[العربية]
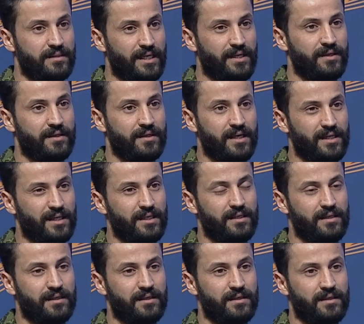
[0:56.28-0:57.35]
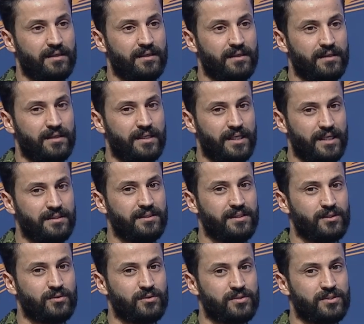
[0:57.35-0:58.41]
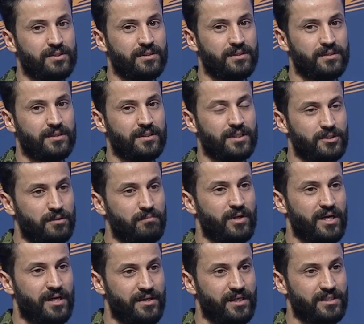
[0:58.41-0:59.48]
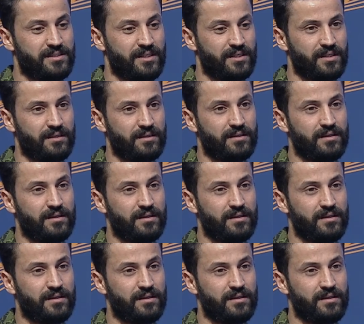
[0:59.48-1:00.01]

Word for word: يعني اقل الانديه جوز عندهم امكانيات زينه